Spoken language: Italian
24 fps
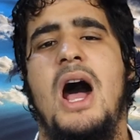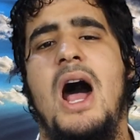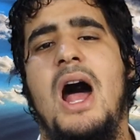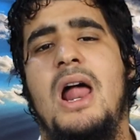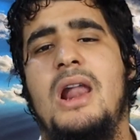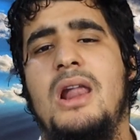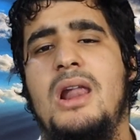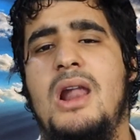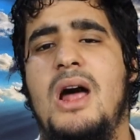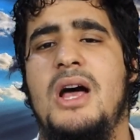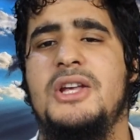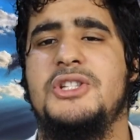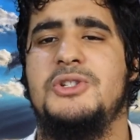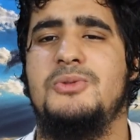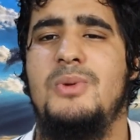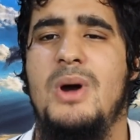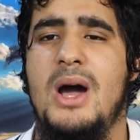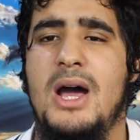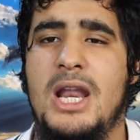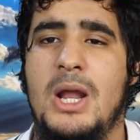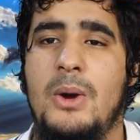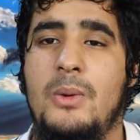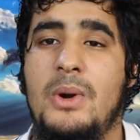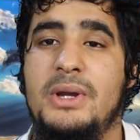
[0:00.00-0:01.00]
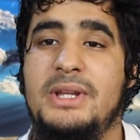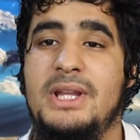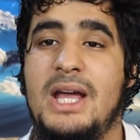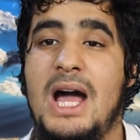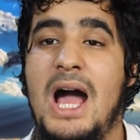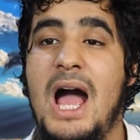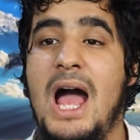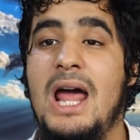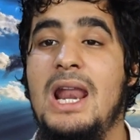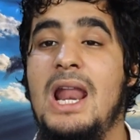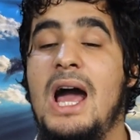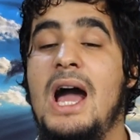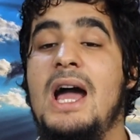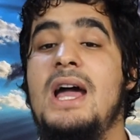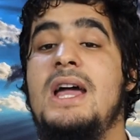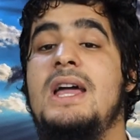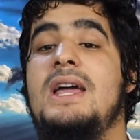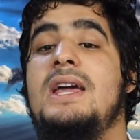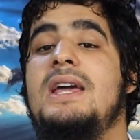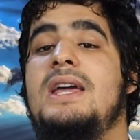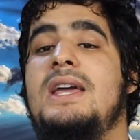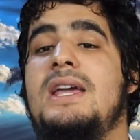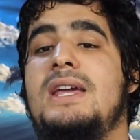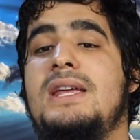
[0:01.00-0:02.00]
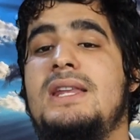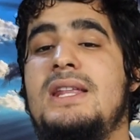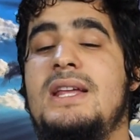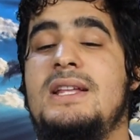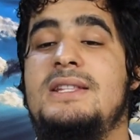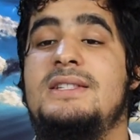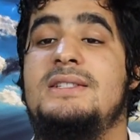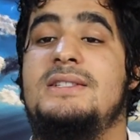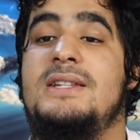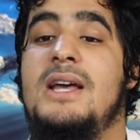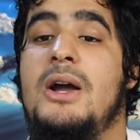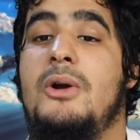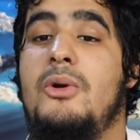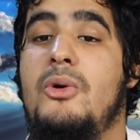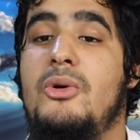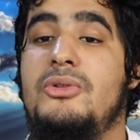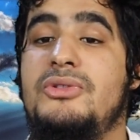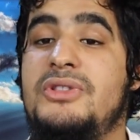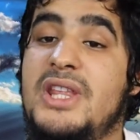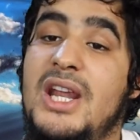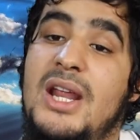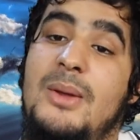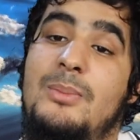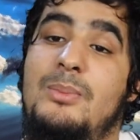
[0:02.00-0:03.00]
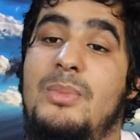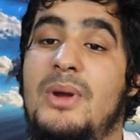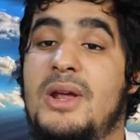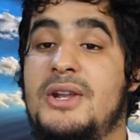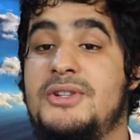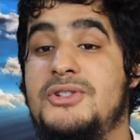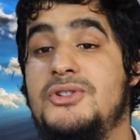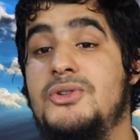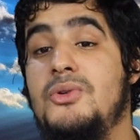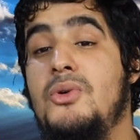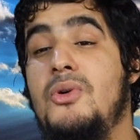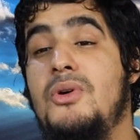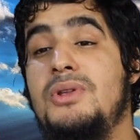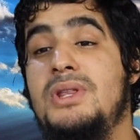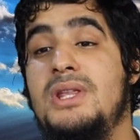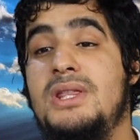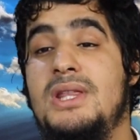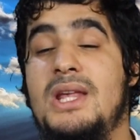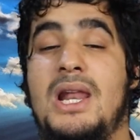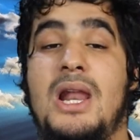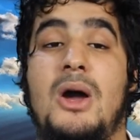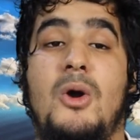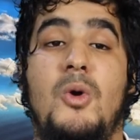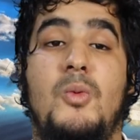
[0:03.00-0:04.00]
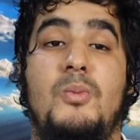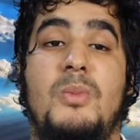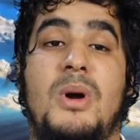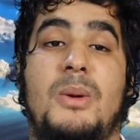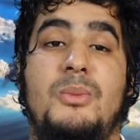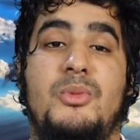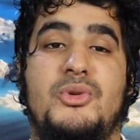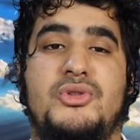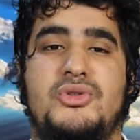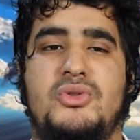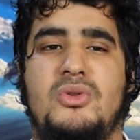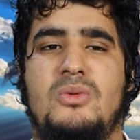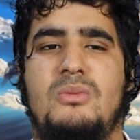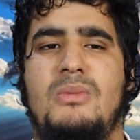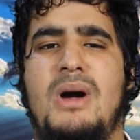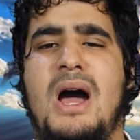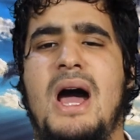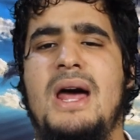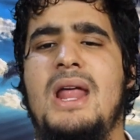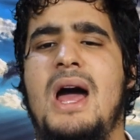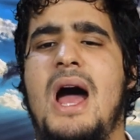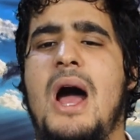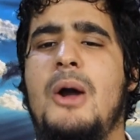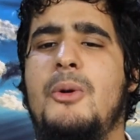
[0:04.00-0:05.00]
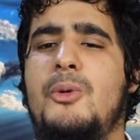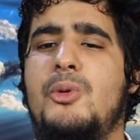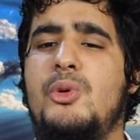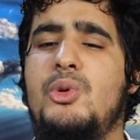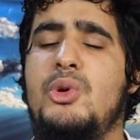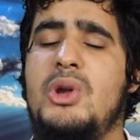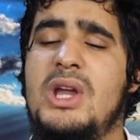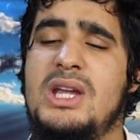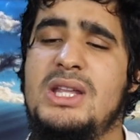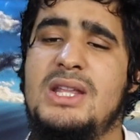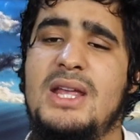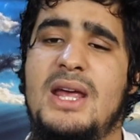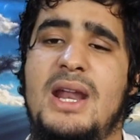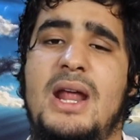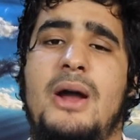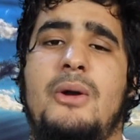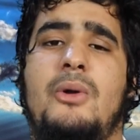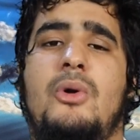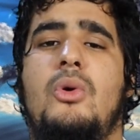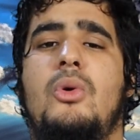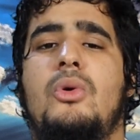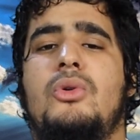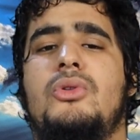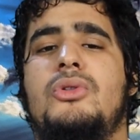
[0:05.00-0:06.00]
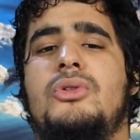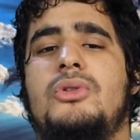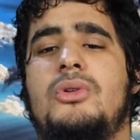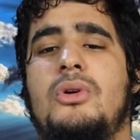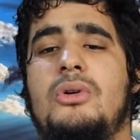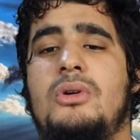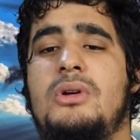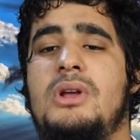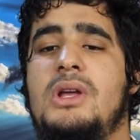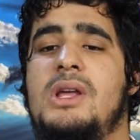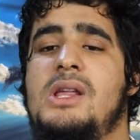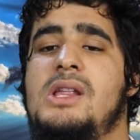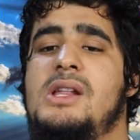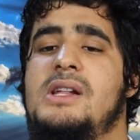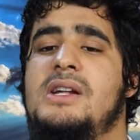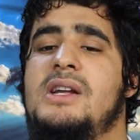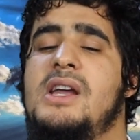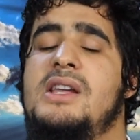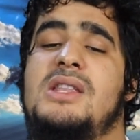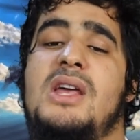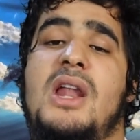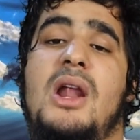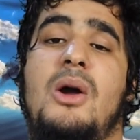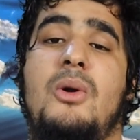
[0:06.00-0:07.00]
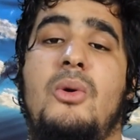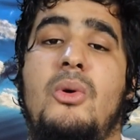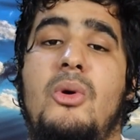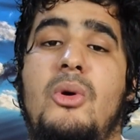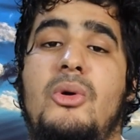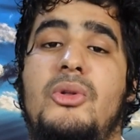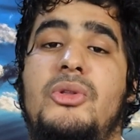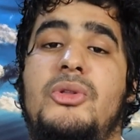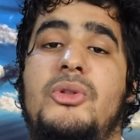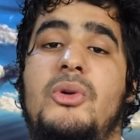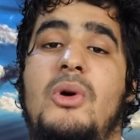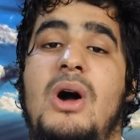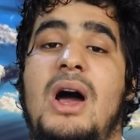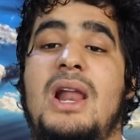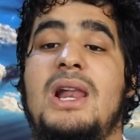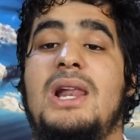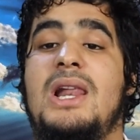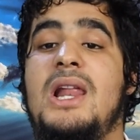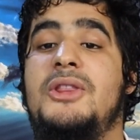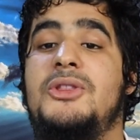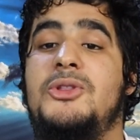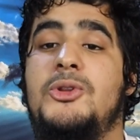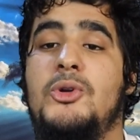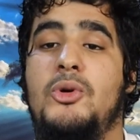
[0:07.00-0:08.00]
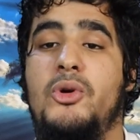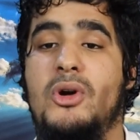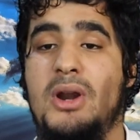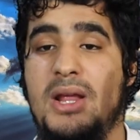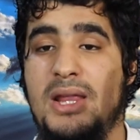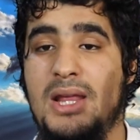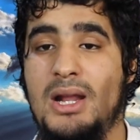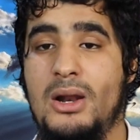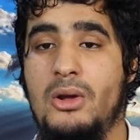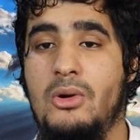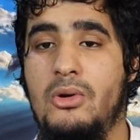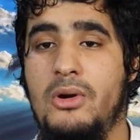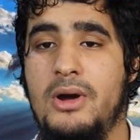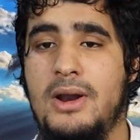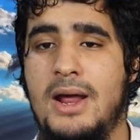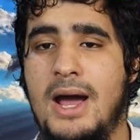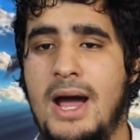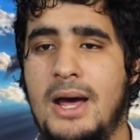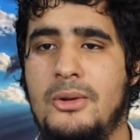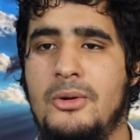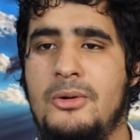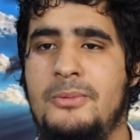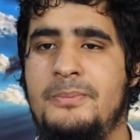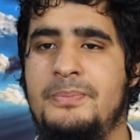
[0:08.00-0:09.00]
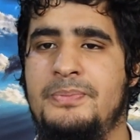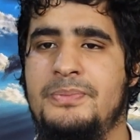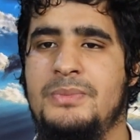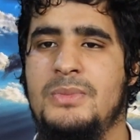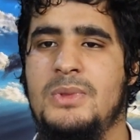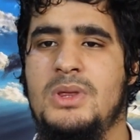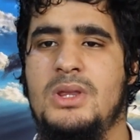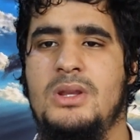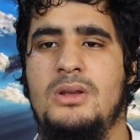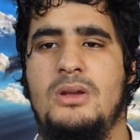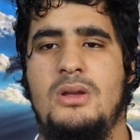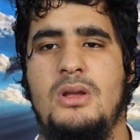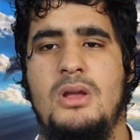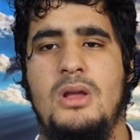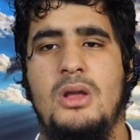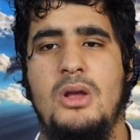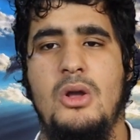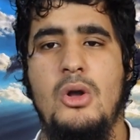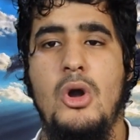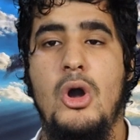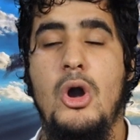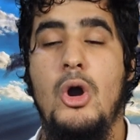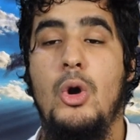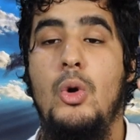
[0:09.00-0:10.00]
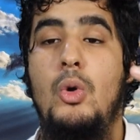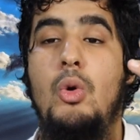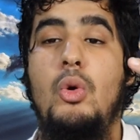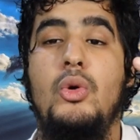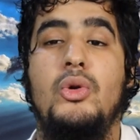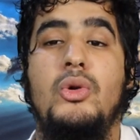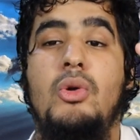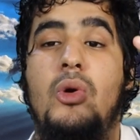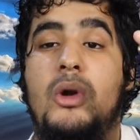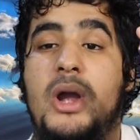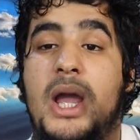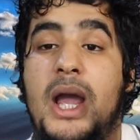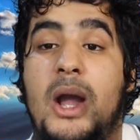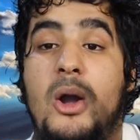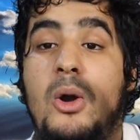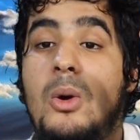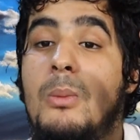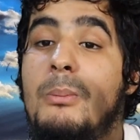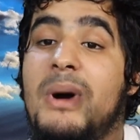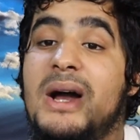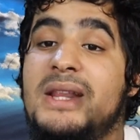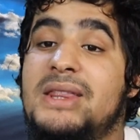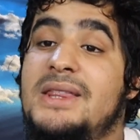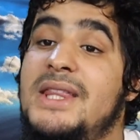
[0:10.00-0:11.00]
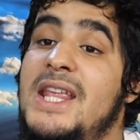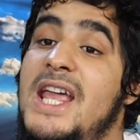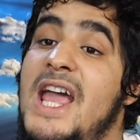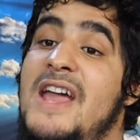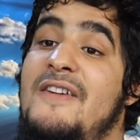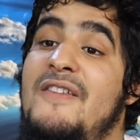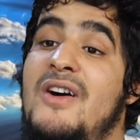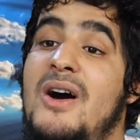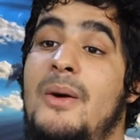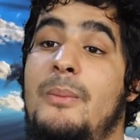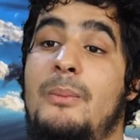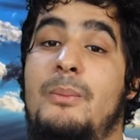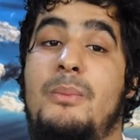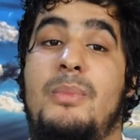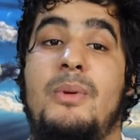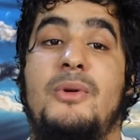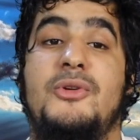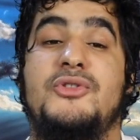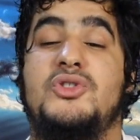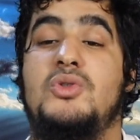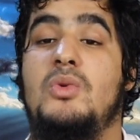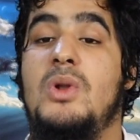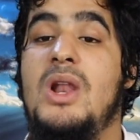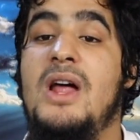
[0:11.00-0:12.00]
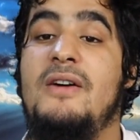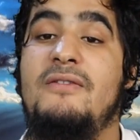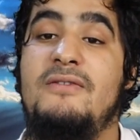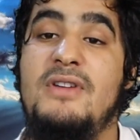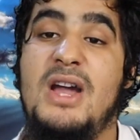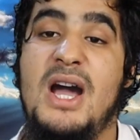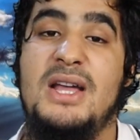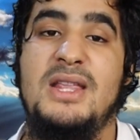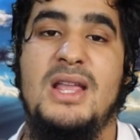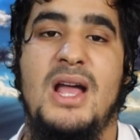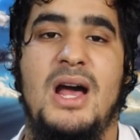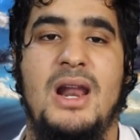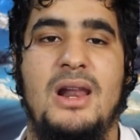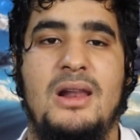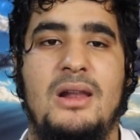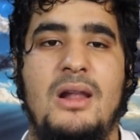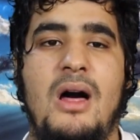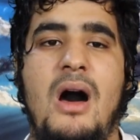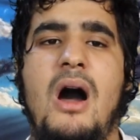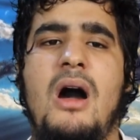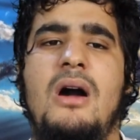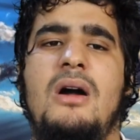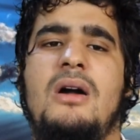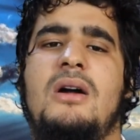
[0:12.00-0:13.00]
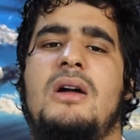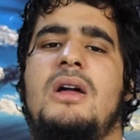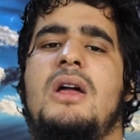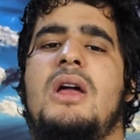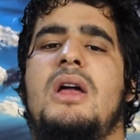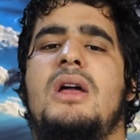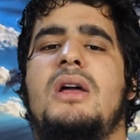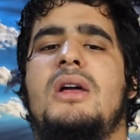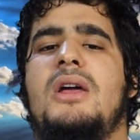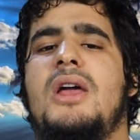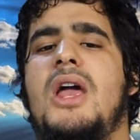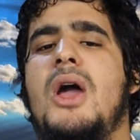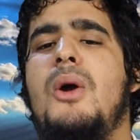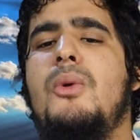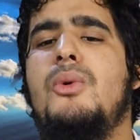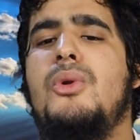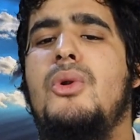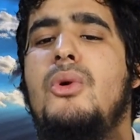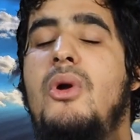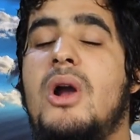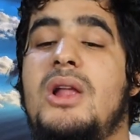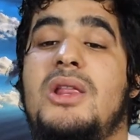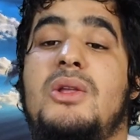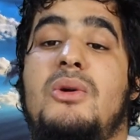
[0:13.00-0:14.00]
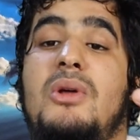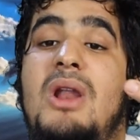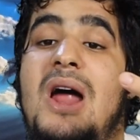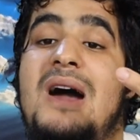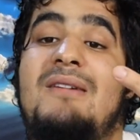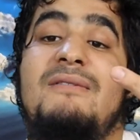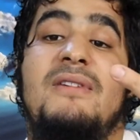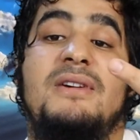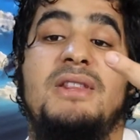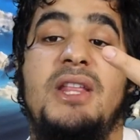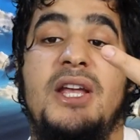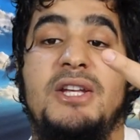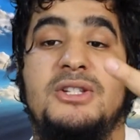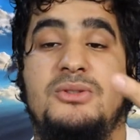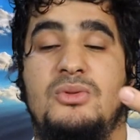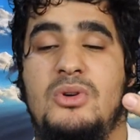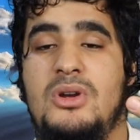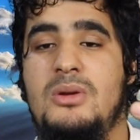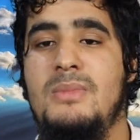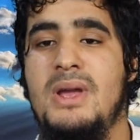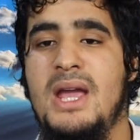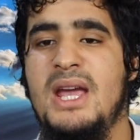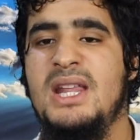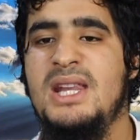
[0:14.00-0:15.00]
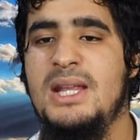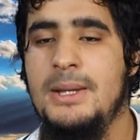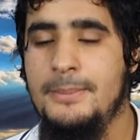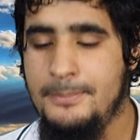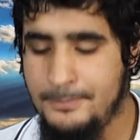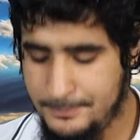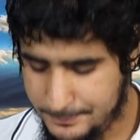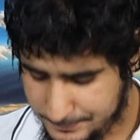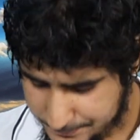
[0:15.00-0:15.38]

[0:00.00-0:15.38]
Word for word: Allah subhanahu wa ta'ala inizia con tre persone nella umma musulmana a cui chiederà conto. Chiederà conto al lettore del Corano, uno che combatteva sulla via di Allah e uno che donava dei suoi beni.